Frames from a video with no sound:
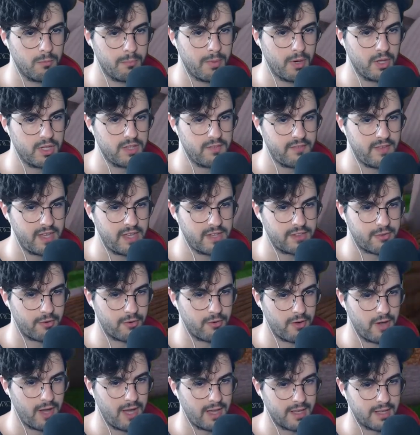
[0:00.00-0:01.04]
un po' di
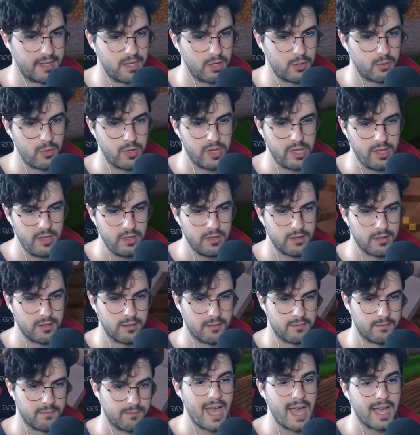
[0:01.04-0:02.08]
vetro anche qui
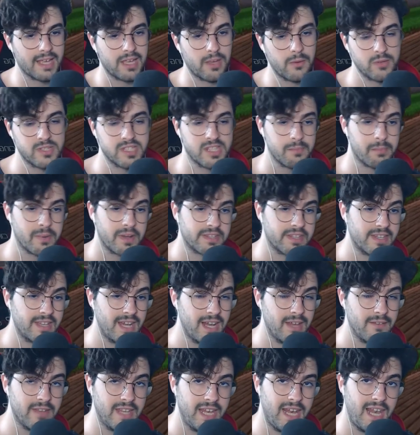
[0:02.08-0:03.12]
e anche questa parte della